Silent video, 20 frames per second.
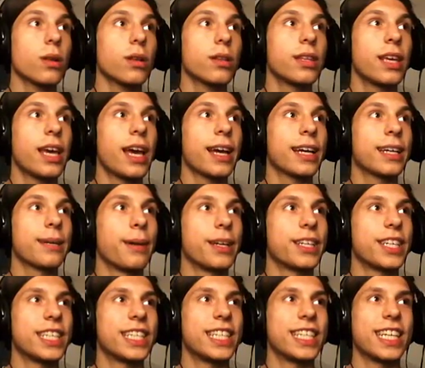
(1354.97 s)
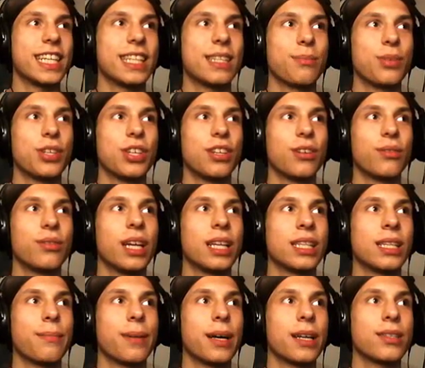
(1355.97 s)
Nie, chyba 6000 mi się nie uda.
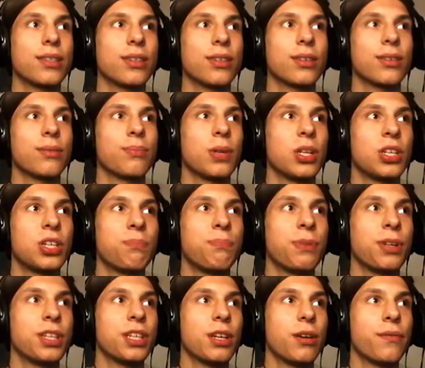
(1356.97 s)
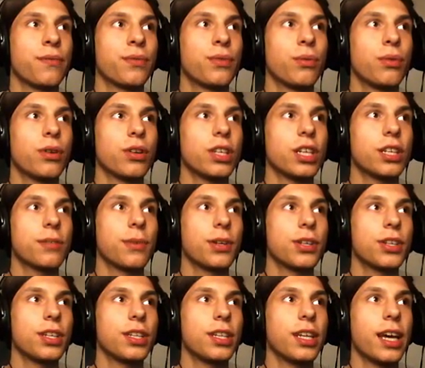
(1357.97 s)
Za bardzo poleciałem w dół, chociaż
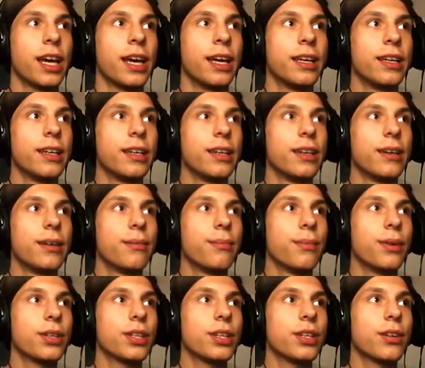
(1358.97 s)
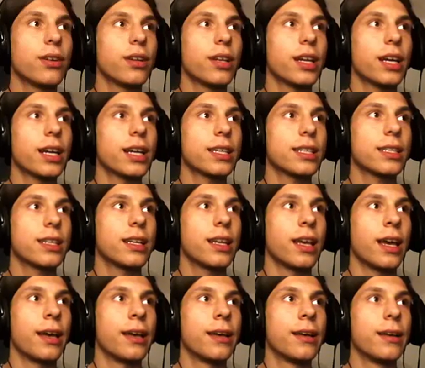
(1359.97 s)
może i nie. Może i cholera jasna
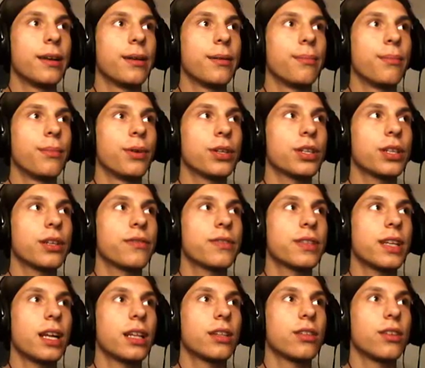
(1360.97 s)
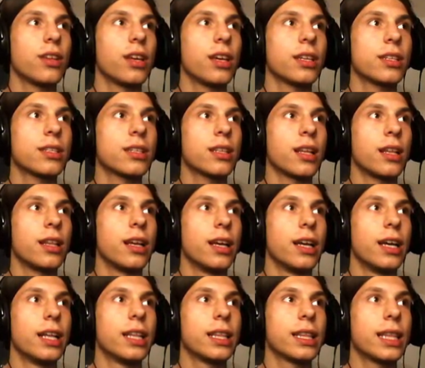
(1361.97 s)
nie. Może i wcale to nie jest ten.
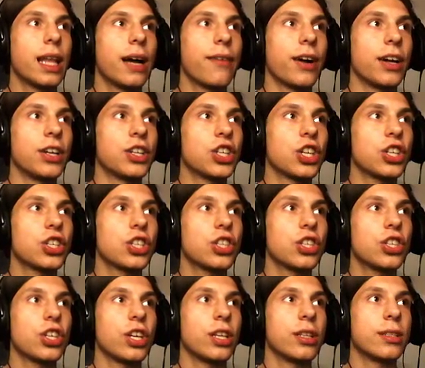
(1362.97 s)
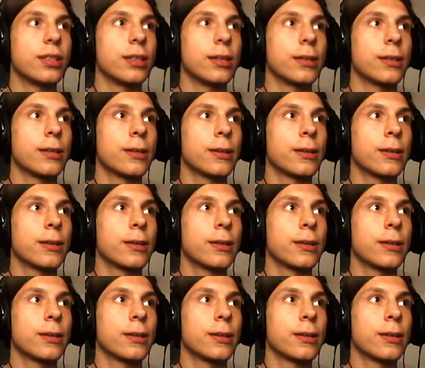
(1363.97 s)
Dawaj, 6000.